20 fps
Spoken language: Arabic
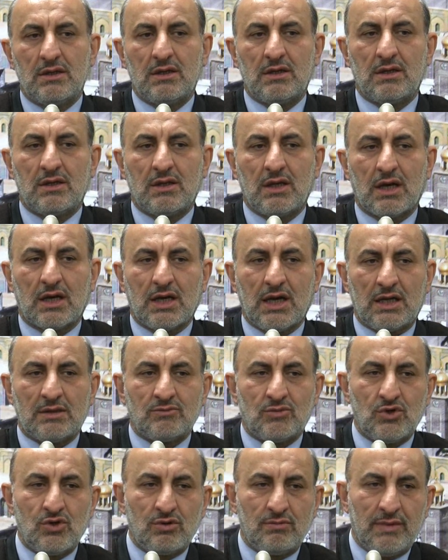إذا
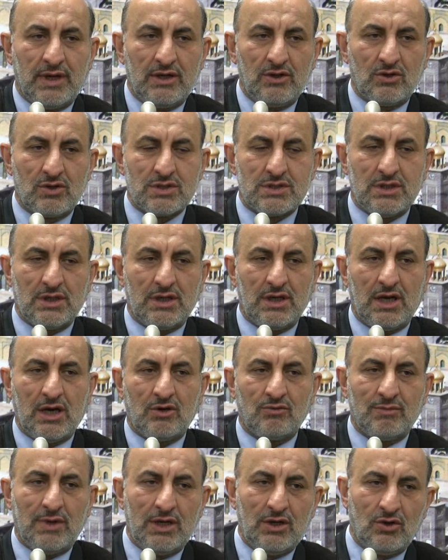كان منذ مليون سنة
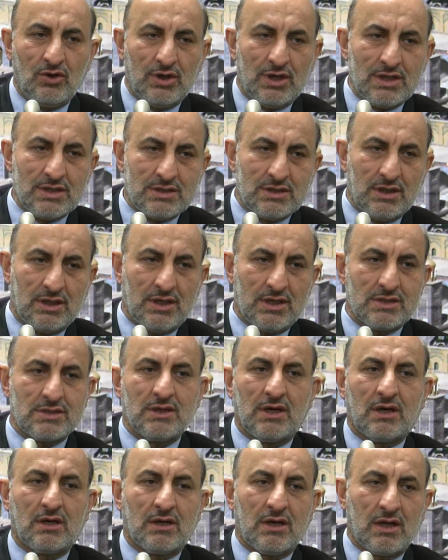أو مليونين سنة
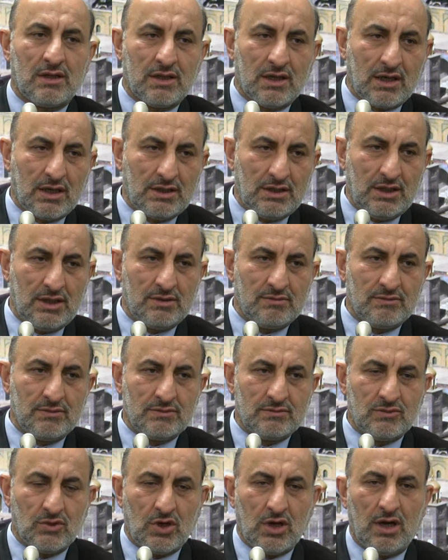صار هذا
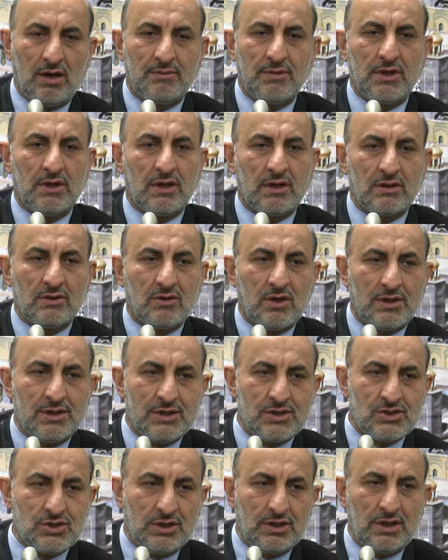قديم مقابل أنه
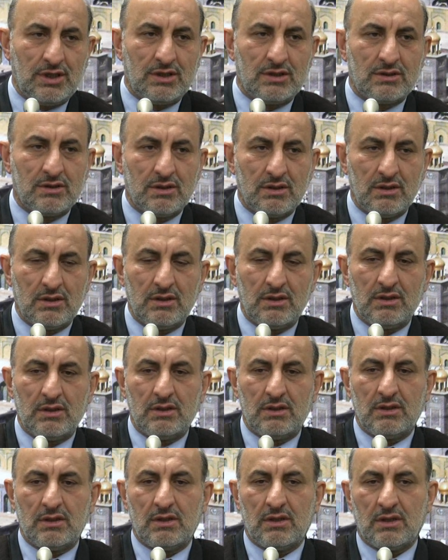هذا جديد
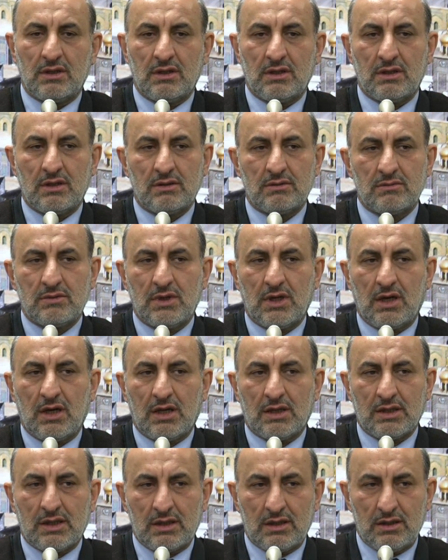آه، لا
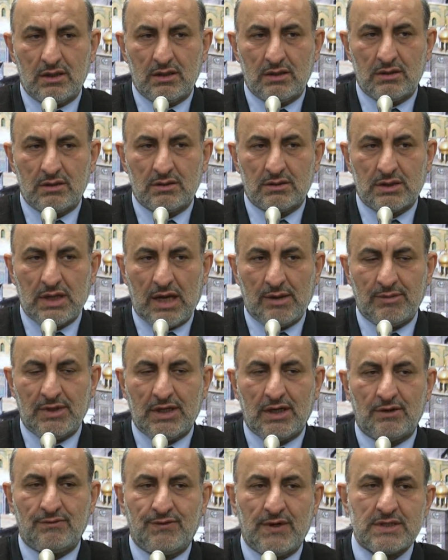هذا
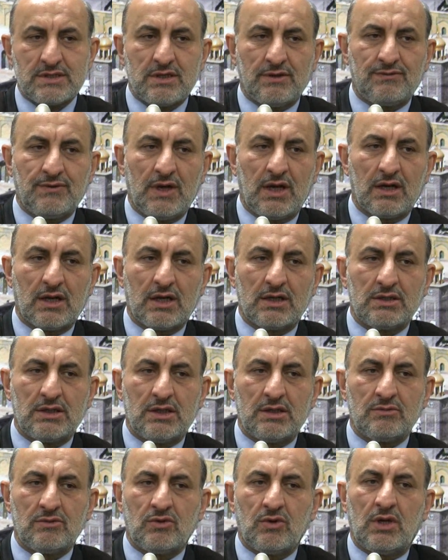التعبير الفلسفي
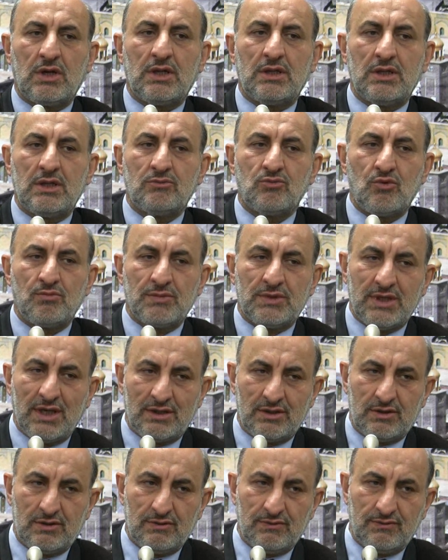القديم هو الذي
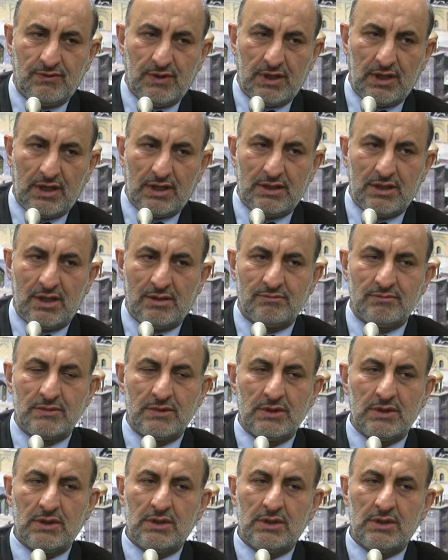ممتد في القدم